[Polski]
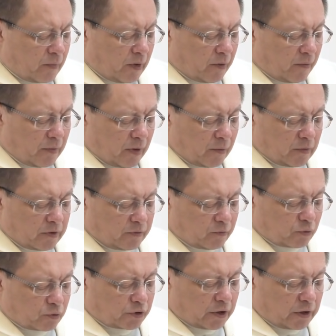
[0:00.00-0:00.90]
mamy w
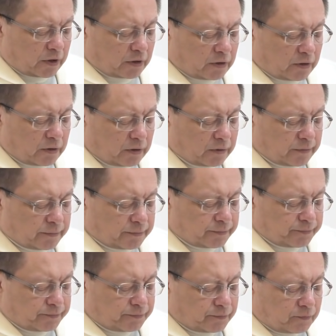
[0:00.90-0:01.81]
uszach
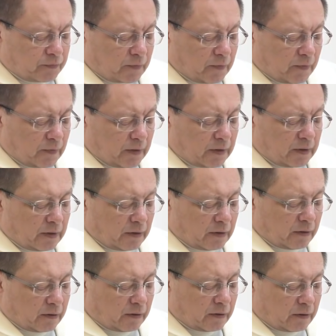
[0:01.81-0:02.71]

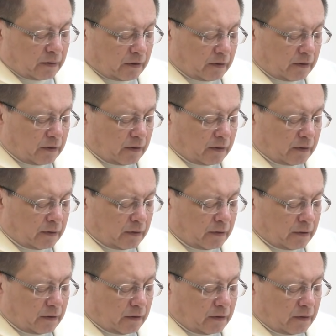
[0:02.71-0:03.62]
y,
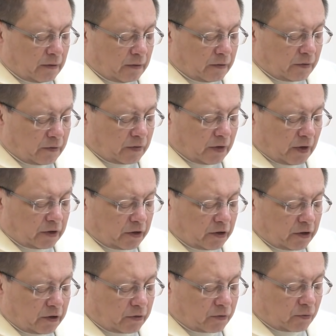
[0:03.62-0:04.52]
zdanie
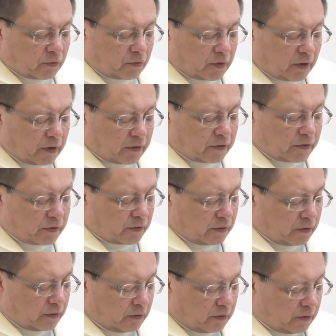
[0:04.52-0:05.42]
Jezusa z,
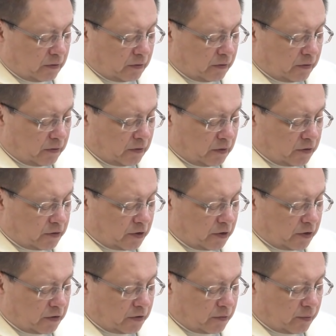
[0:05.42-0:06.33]
z
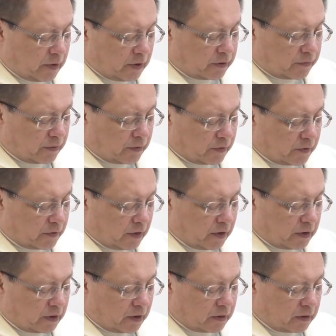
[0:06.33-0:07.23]
niedzieli
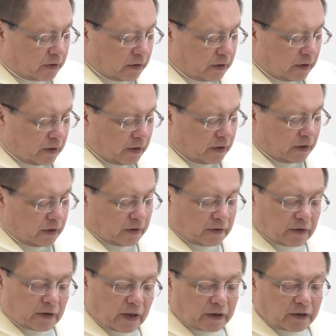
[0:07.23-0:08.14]
zmartwychwstania.
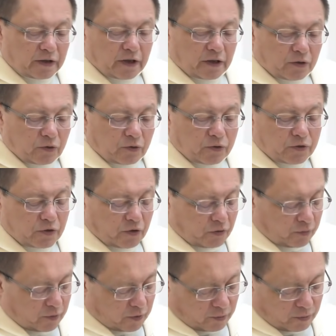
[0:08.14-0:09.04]
Tak jak
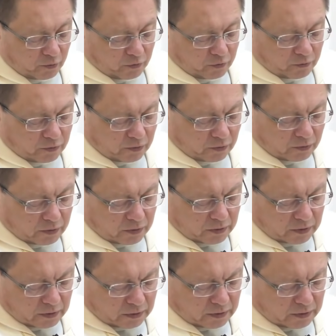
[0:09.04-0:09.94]
Ojciec mnie posłał,
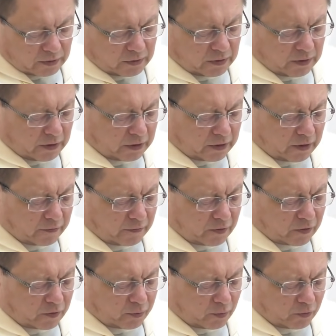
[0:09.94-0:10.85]
tak ja
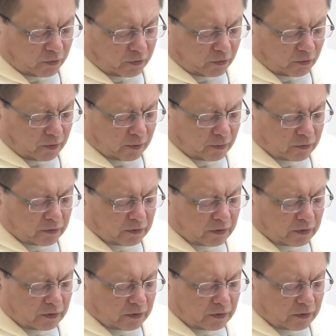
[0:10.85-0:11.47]
was posyłam.